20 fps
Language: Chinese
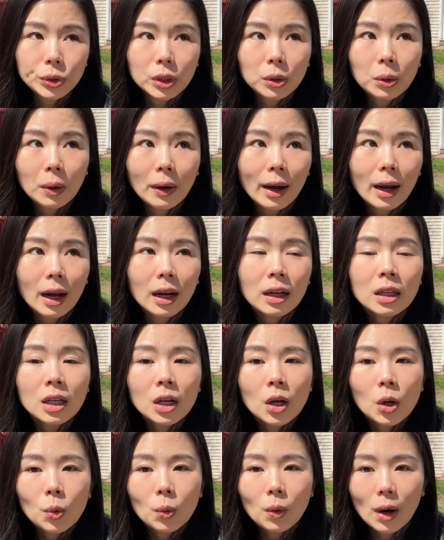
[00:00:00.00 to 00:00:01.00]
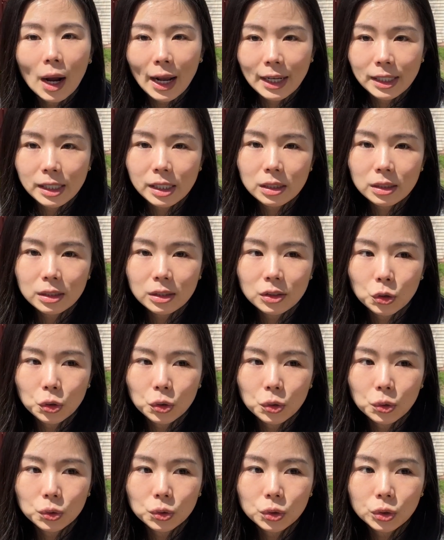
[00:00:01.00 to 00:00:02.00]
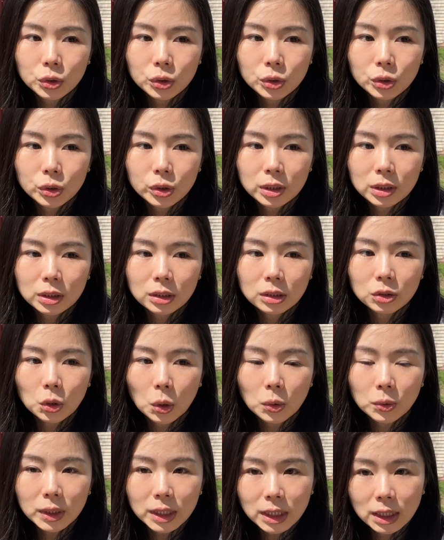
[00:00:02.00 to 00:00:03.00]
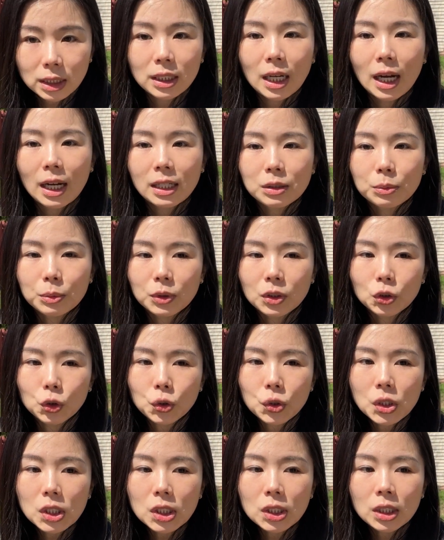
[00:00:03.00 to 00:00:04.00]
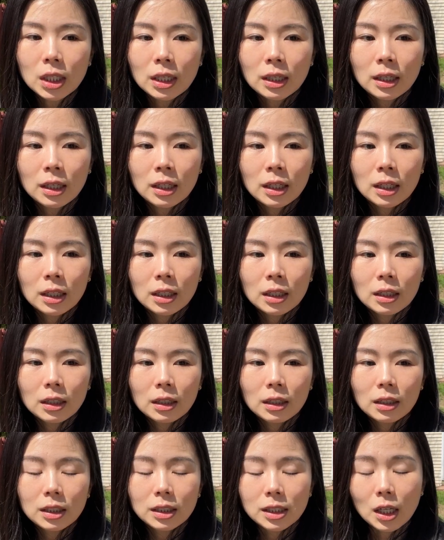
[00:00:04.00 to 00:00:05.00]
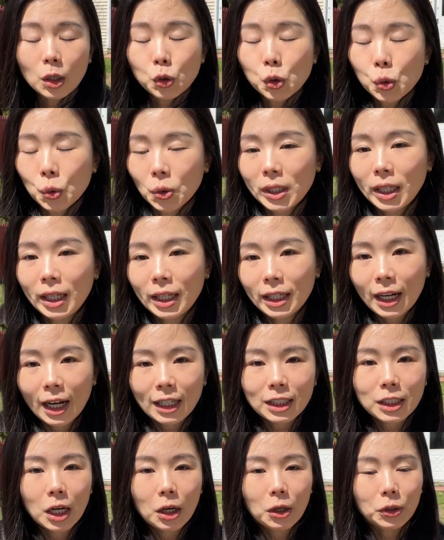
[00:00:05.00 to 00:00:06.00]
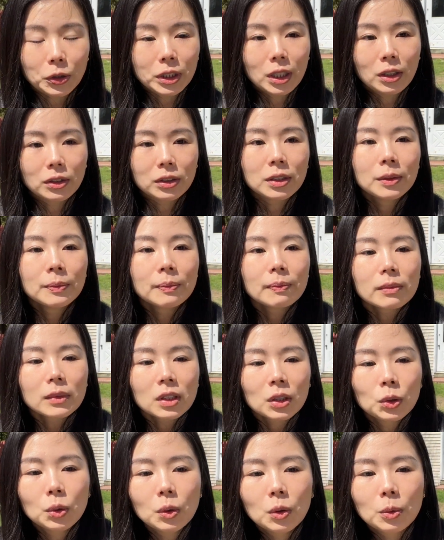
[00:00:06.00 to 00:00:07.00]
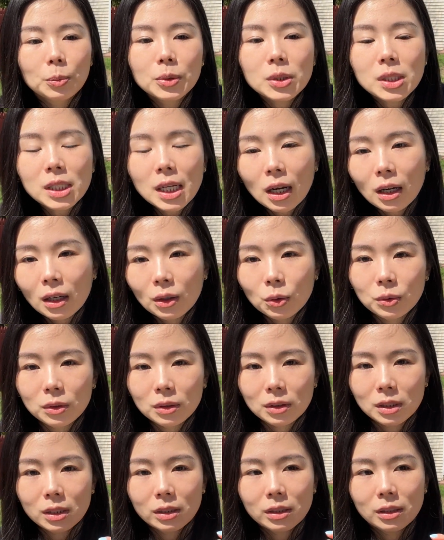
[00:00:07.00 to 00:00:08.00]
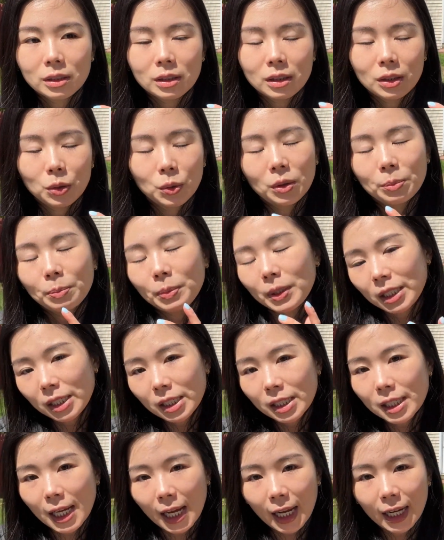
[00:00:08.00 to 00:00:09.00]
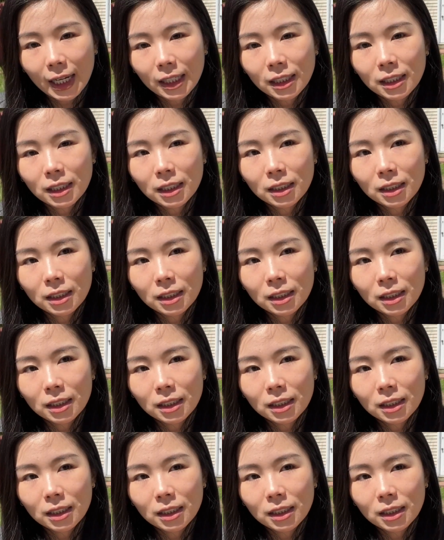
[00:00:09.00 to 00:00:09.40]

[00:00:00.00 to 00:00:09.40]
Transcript: 的话，我还是有吃东西呀、什么的，就是你知道昨天啊超好笑的，因为我不知道我是因为鼻塞，